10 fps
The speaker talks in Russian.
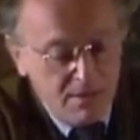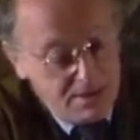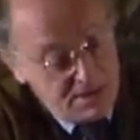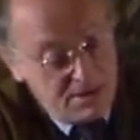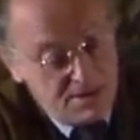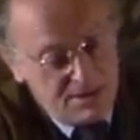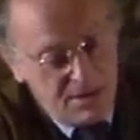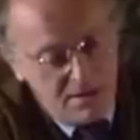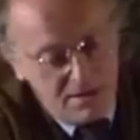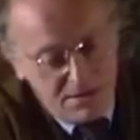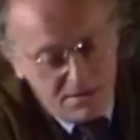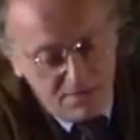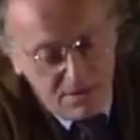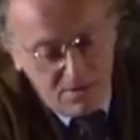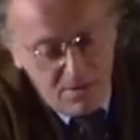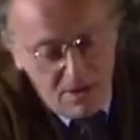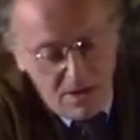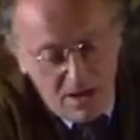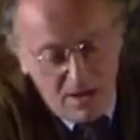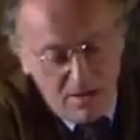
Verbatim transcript: если не столетиями, э,